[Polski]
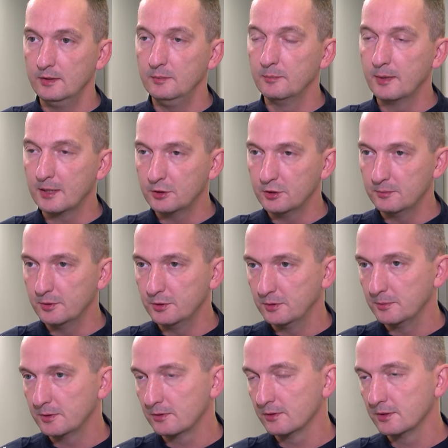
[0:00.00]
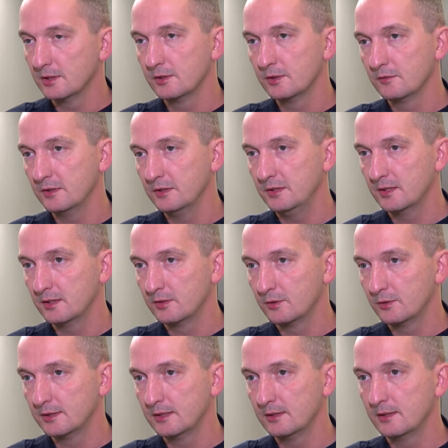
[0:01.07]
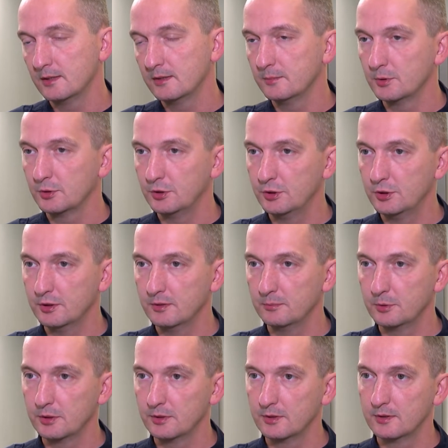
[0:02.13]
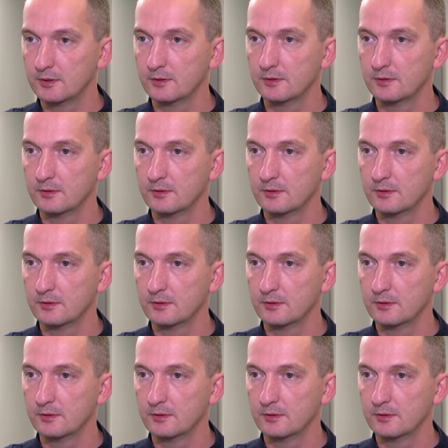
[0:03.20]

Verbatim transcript: Im bardziej będziemy skoncentrowani na drodze i na tym, co się dzieje przed